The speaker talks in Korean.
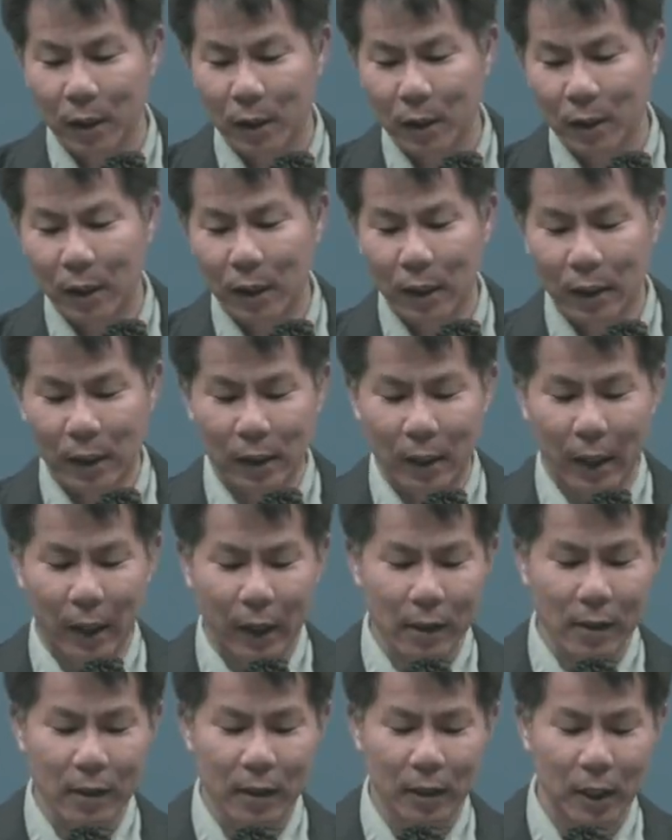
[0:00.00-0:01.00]
이 안에 네
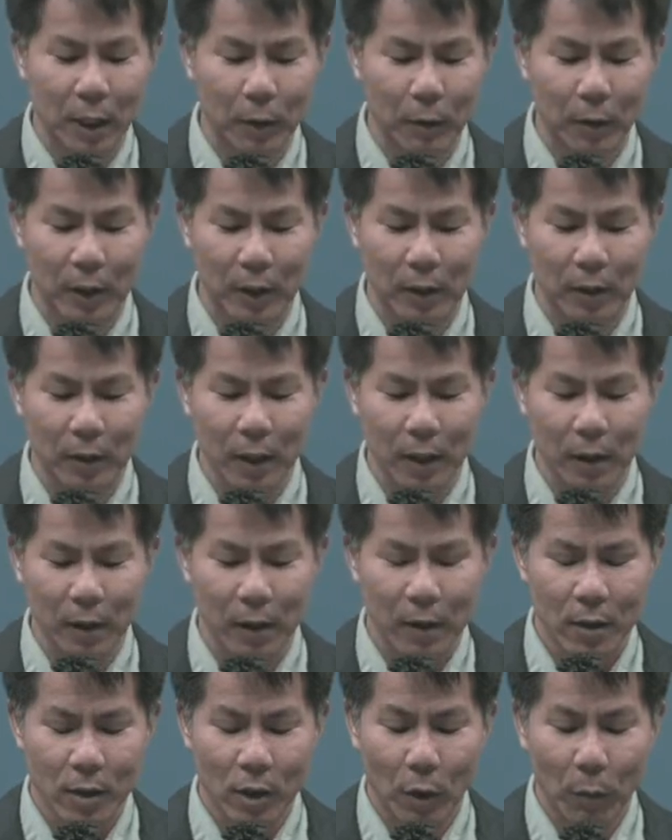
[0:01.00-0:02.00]
가지가 나와 있는데
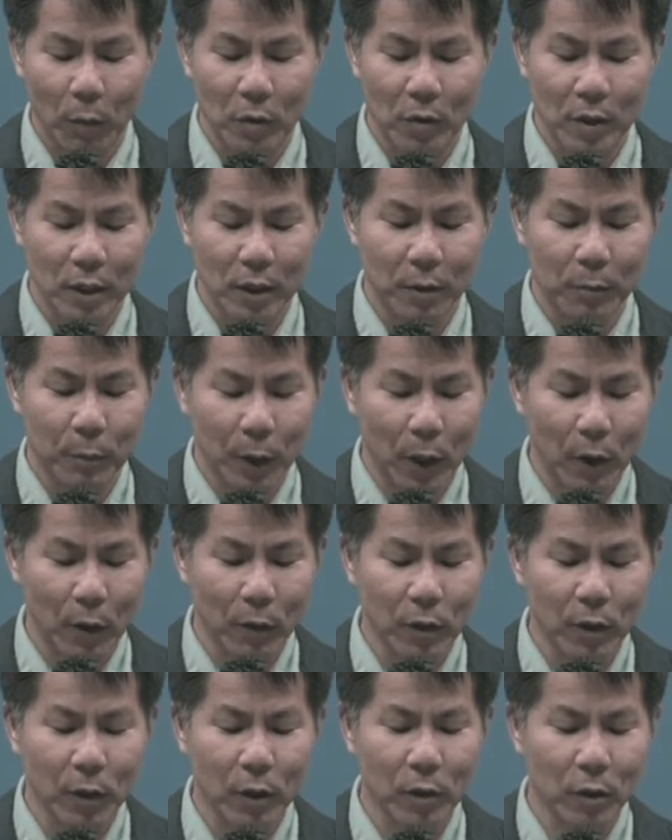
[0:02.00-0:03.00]
첫 번째는
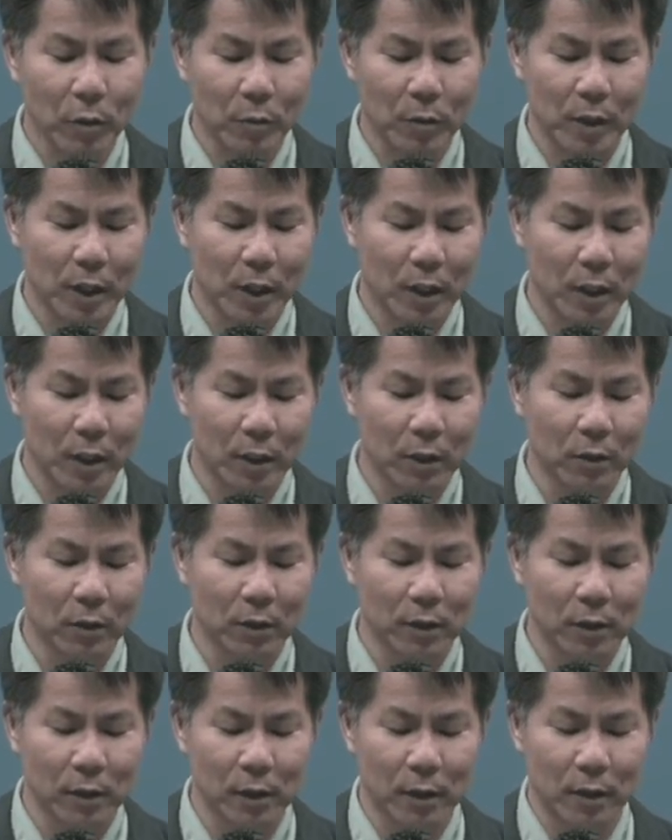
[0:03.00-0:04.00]
편견 없이
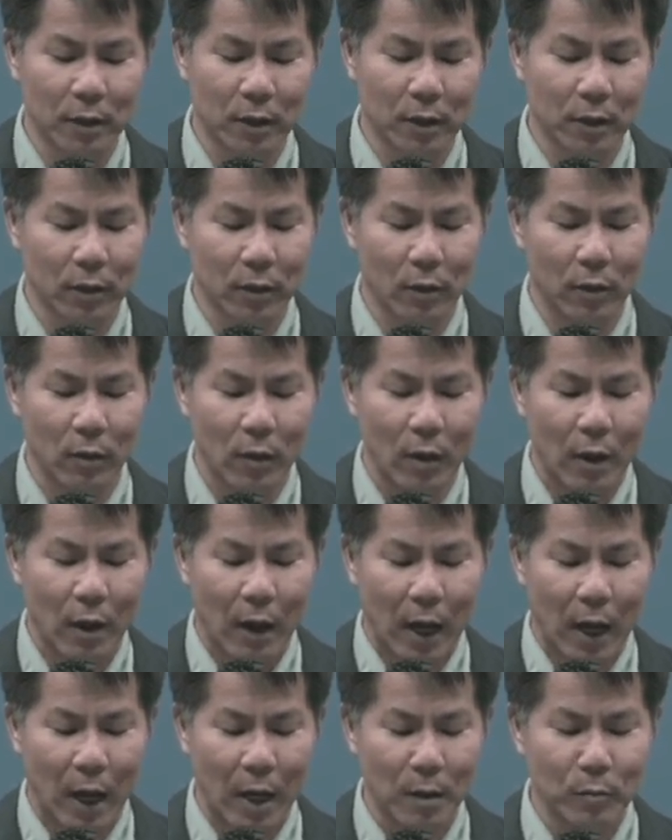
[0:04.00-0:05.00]
이것들을 지켜
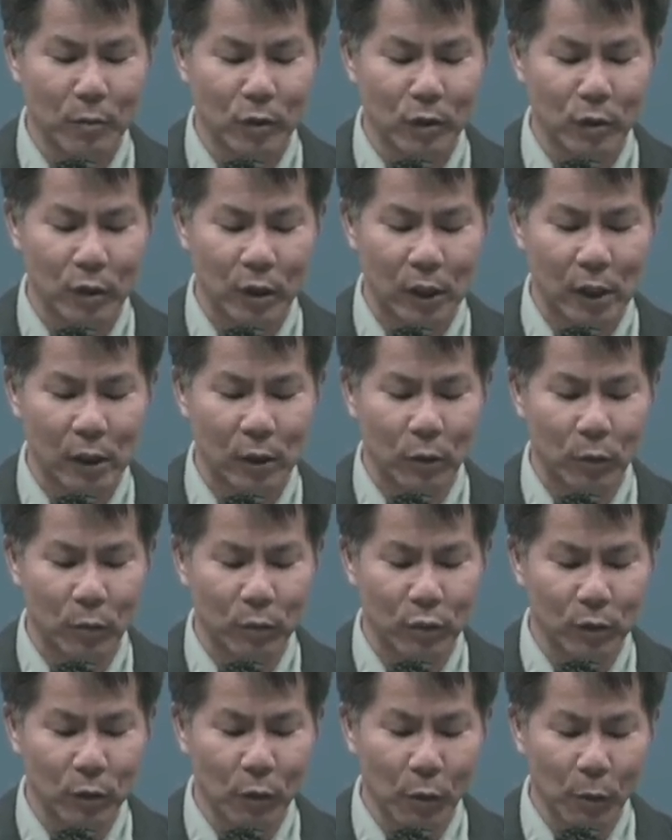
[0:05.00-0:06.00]
아무 일도
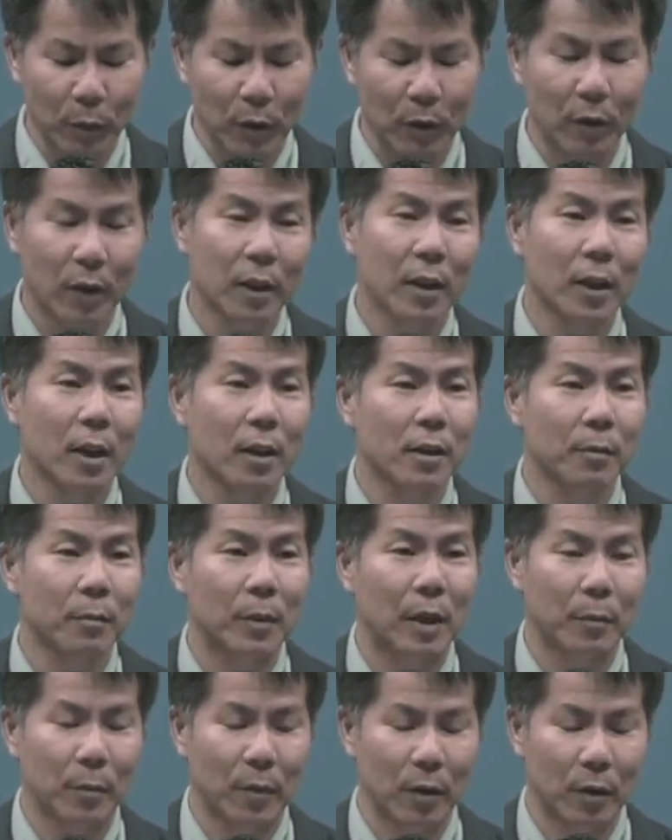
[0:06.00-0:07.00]
불공평하게 하지
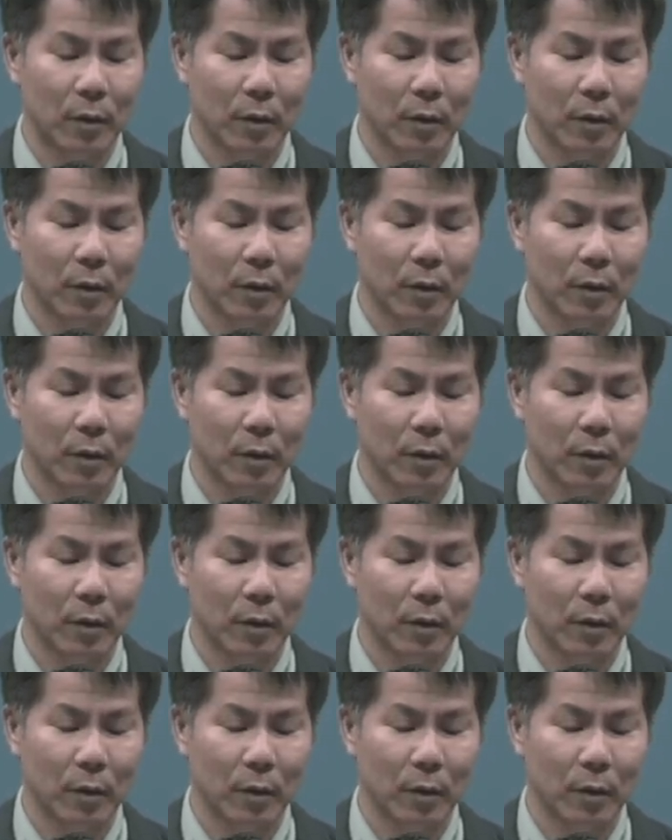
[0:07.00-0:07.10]
말며